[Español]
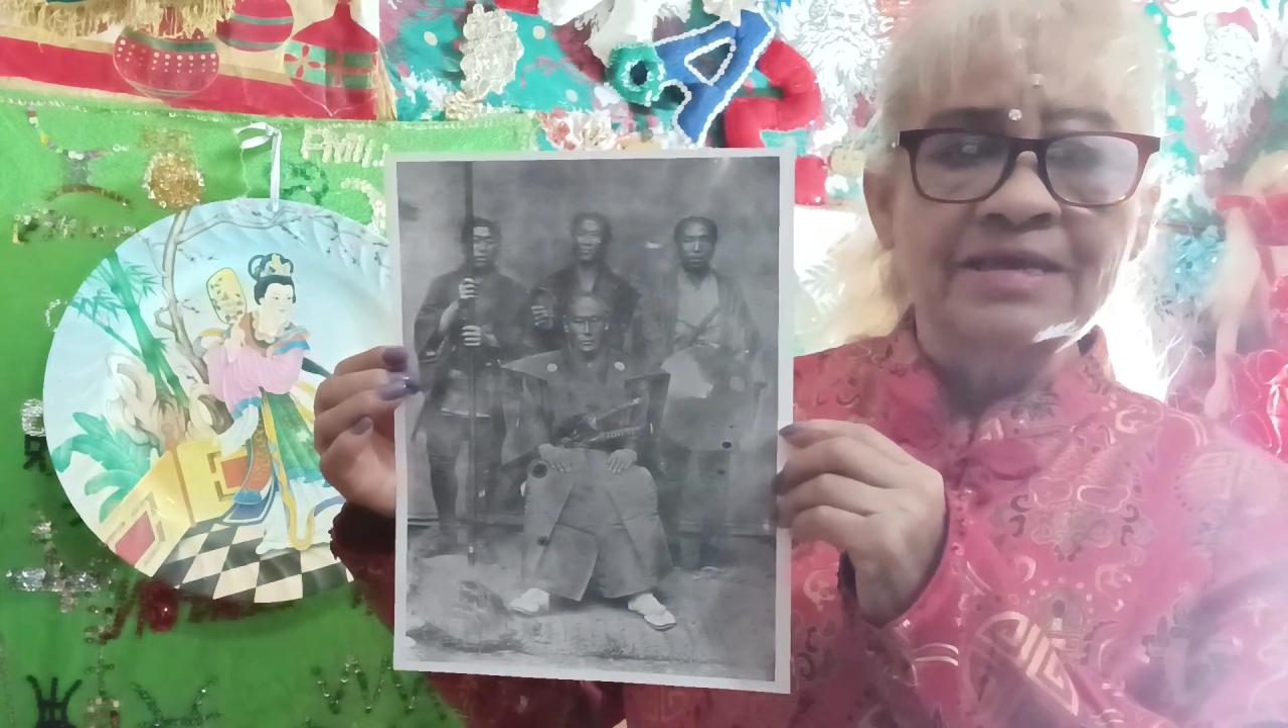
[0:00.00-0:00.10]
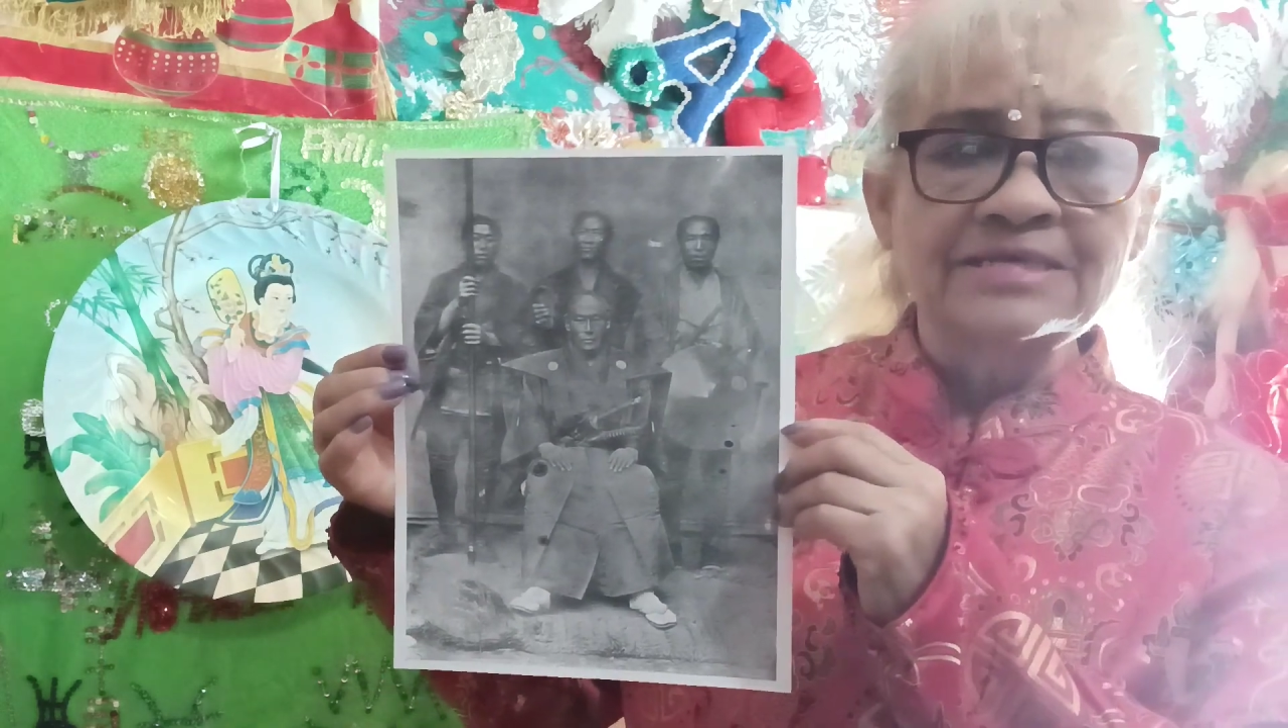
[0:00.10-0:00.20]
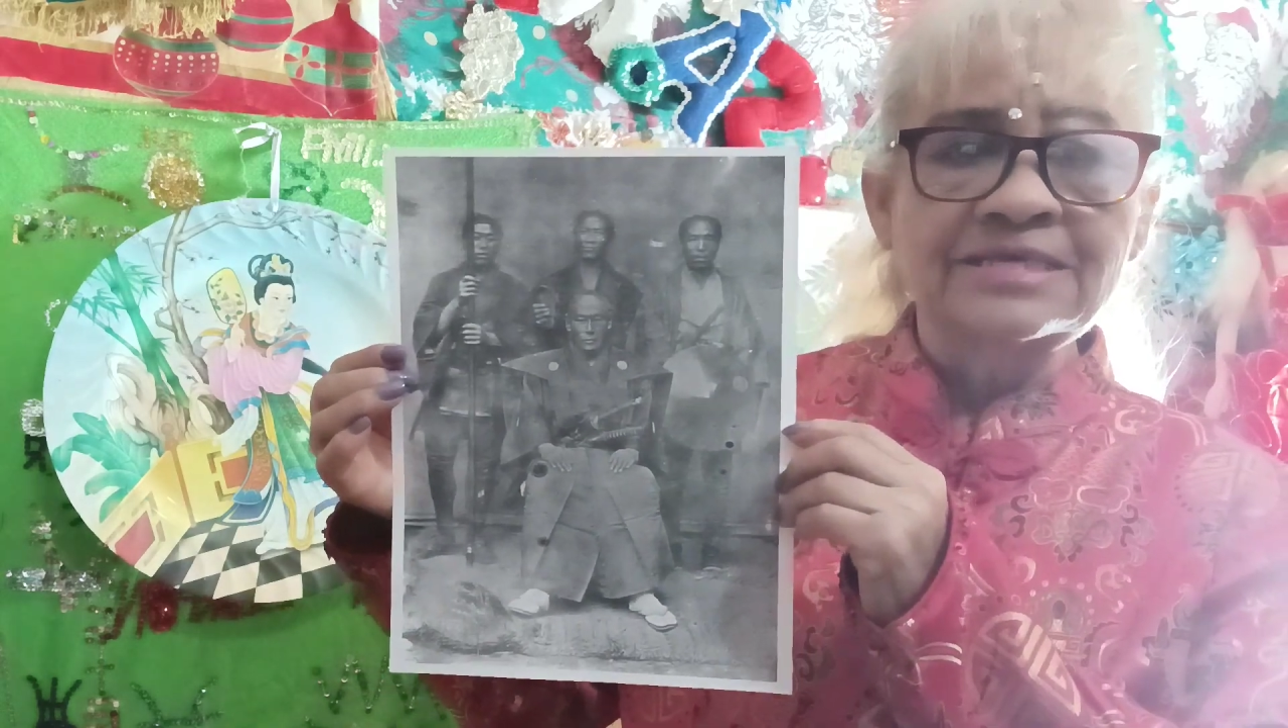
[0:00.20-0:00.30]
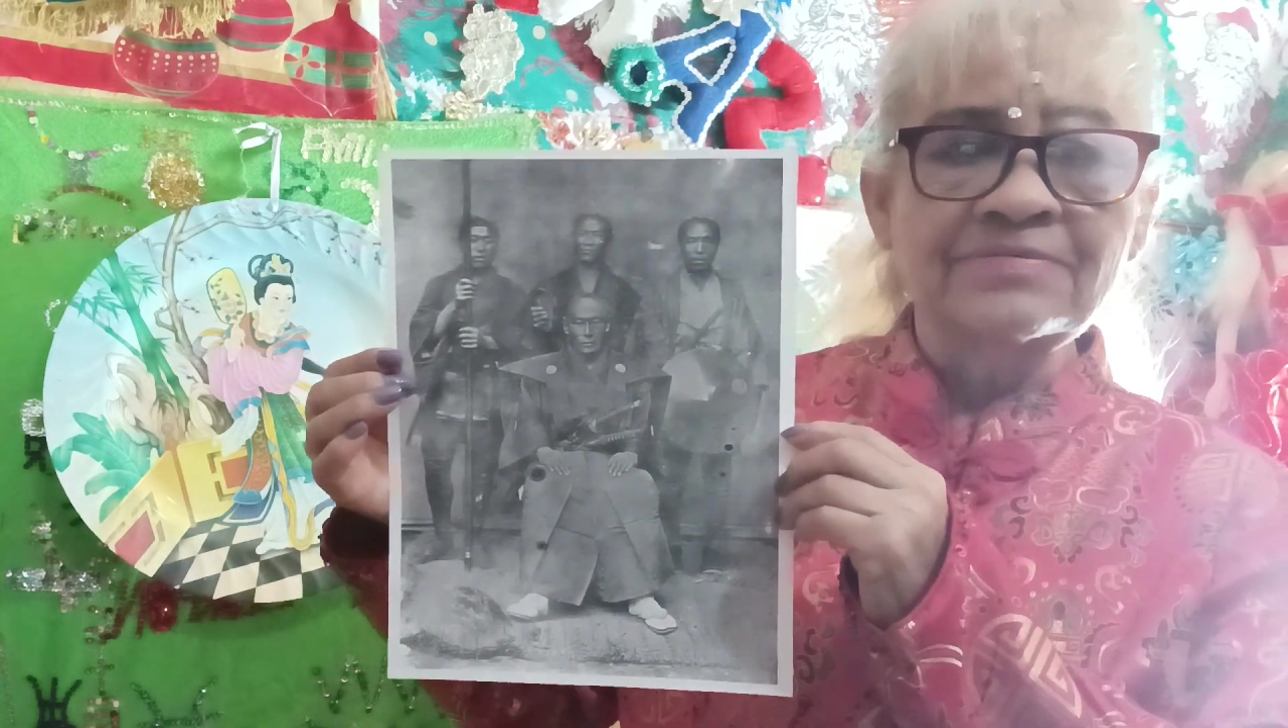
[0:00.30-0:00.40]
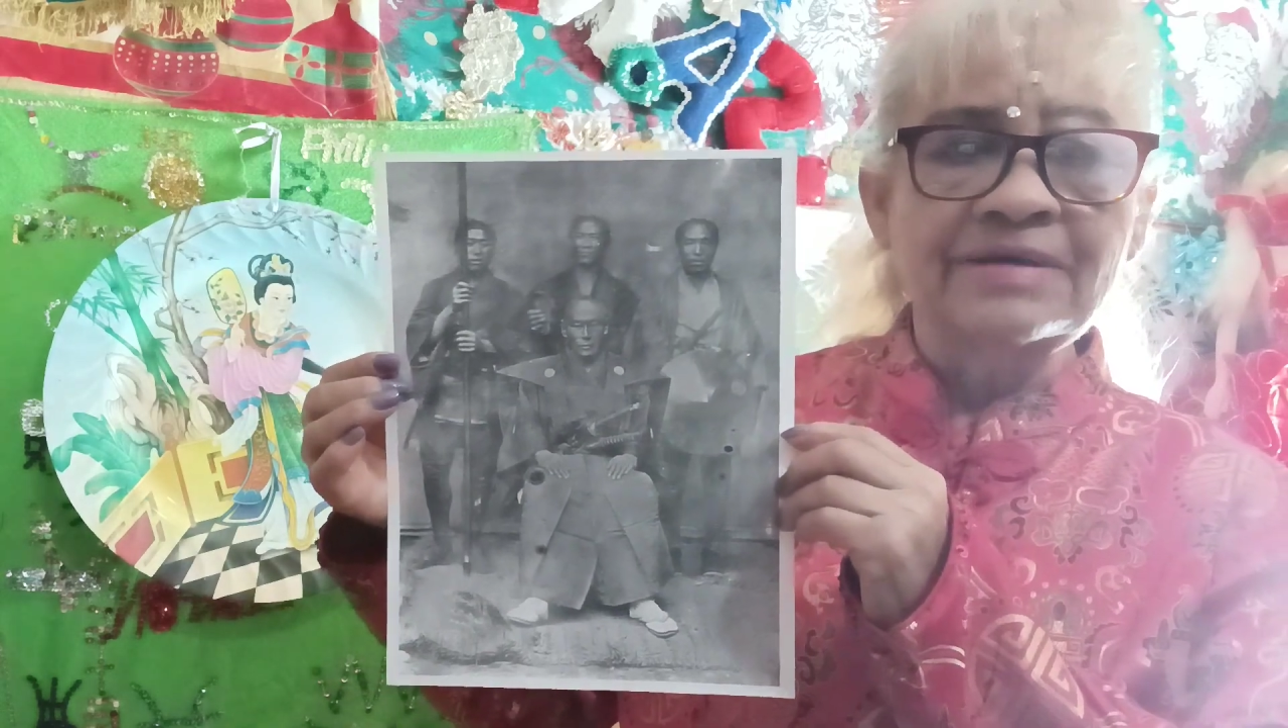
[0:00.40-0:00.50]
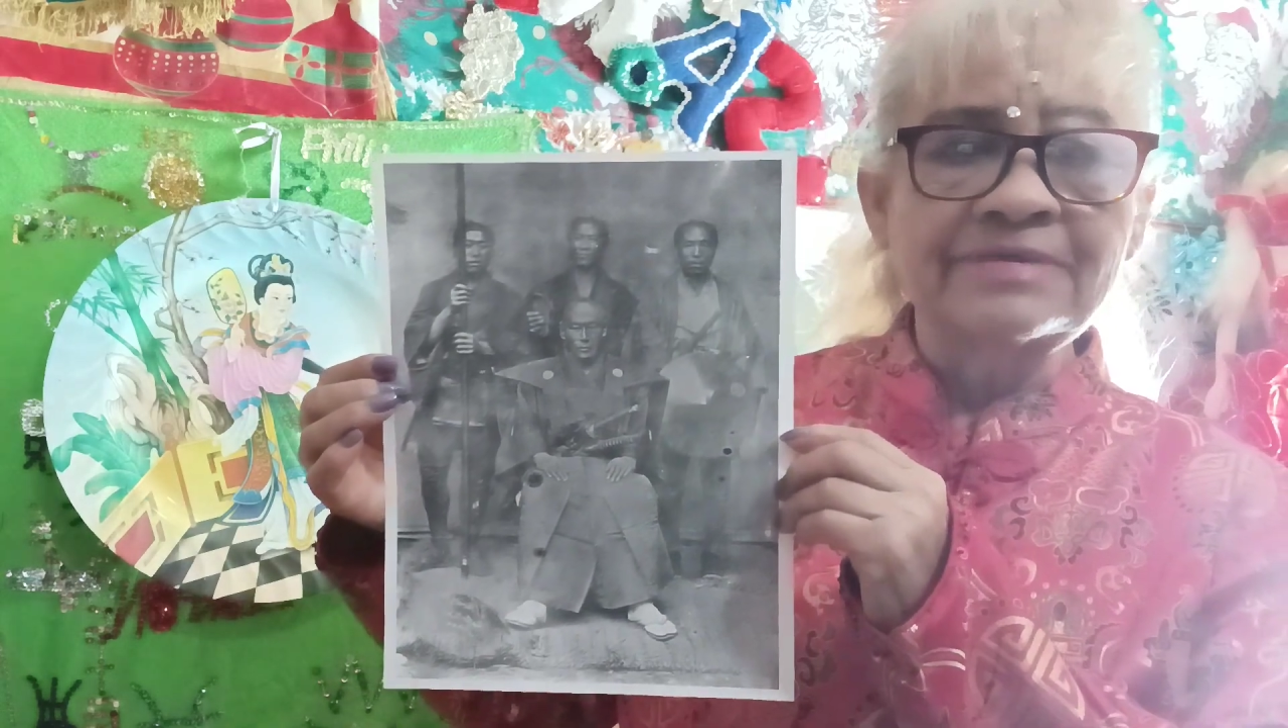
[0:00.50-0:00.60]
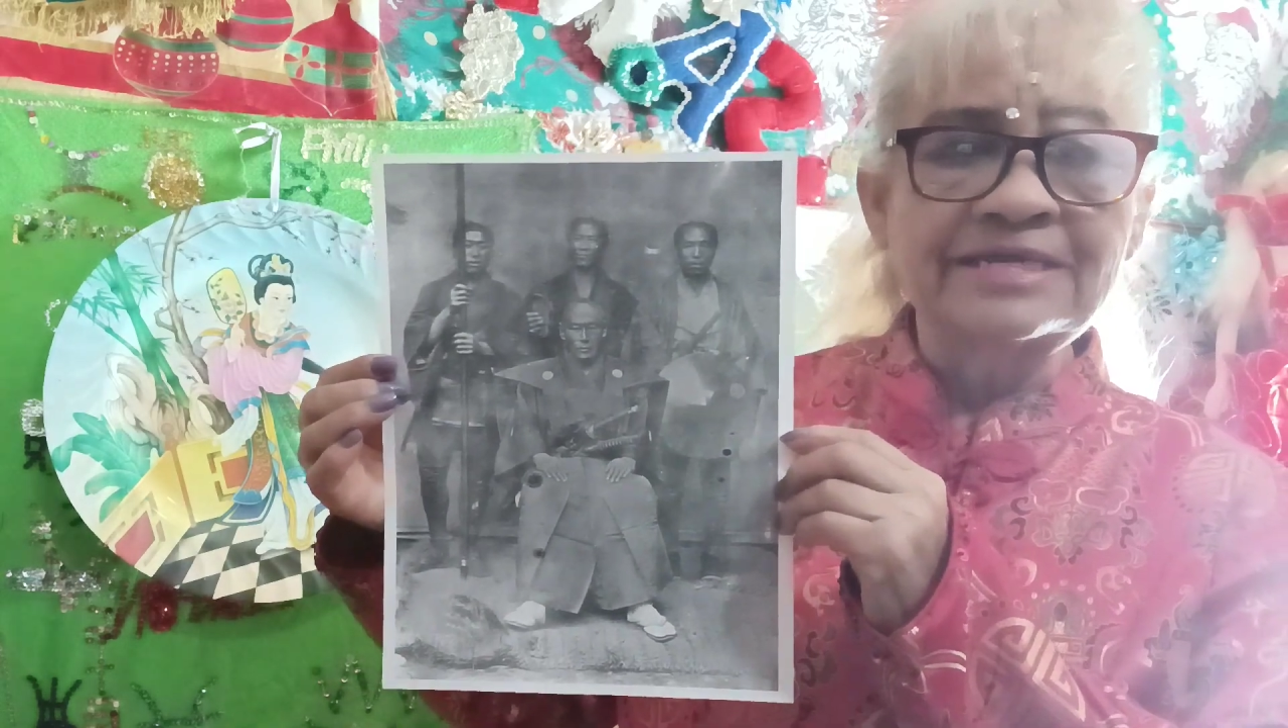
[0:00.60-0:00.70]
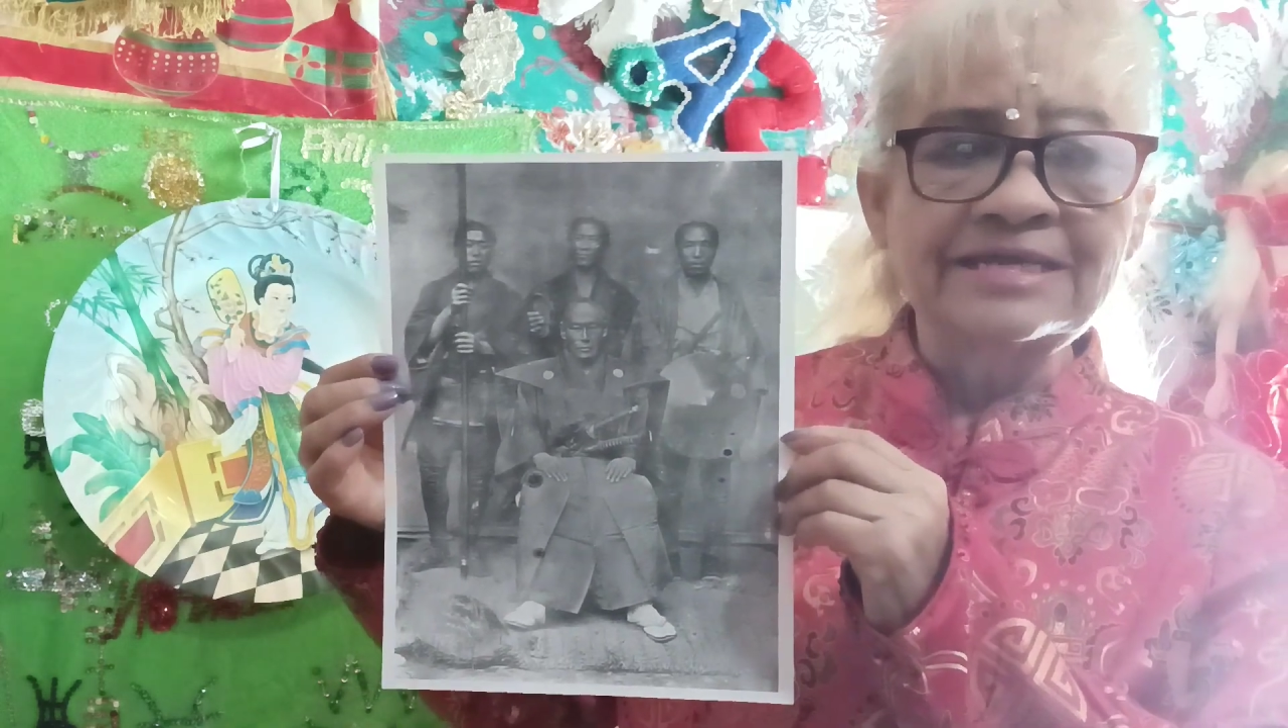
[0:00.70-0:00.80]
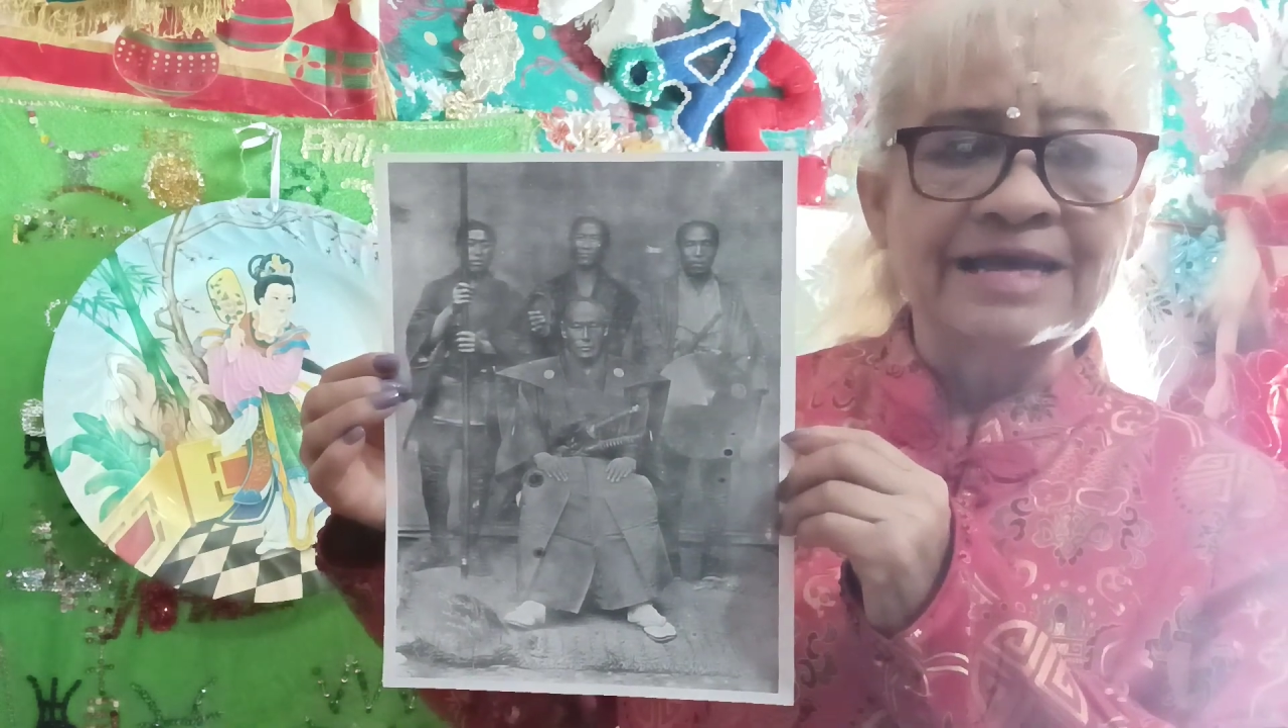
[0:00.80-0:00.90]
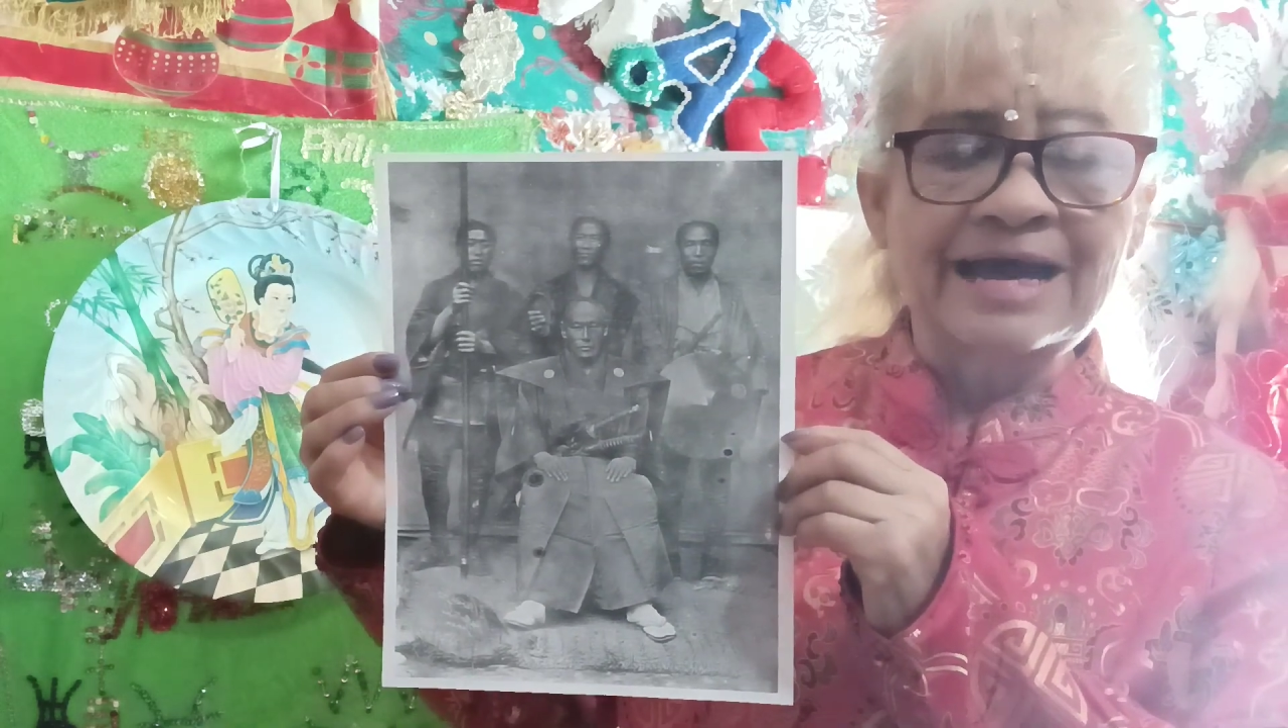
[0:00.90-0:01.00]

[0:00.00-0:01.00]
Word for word: se va a venir